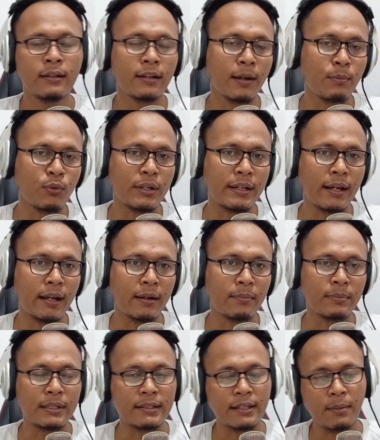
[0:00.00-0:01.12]
kemudian
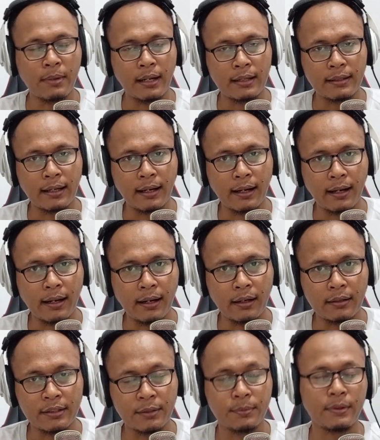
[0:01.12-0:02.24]
bisa
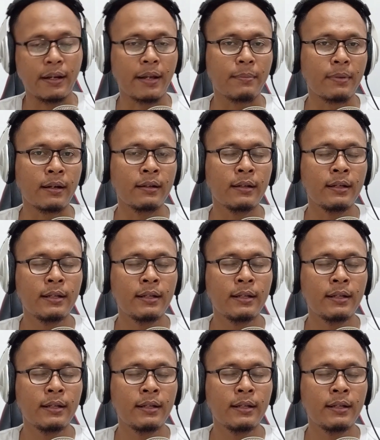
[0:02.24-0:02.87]
mendatangkan subscriber,